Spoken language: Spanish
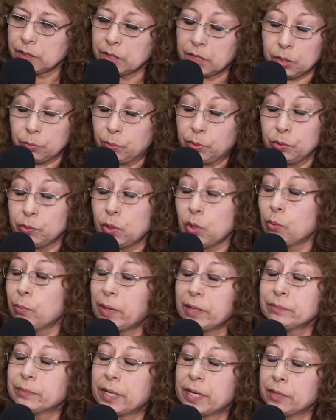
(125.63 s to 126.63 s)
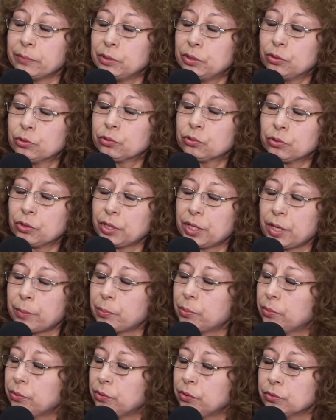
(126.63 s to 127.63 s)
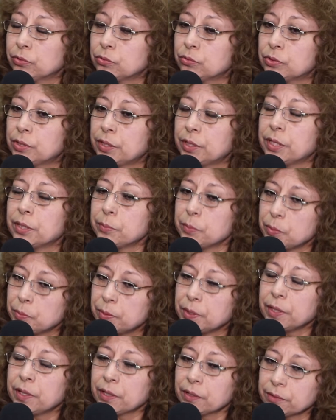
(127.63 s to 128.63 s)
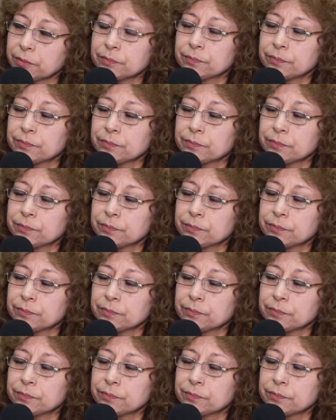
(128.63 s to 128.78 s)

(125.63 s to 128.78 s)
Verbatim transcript: Eh, bueno, es lo más maravilloso que ha podido suceder en mi vida.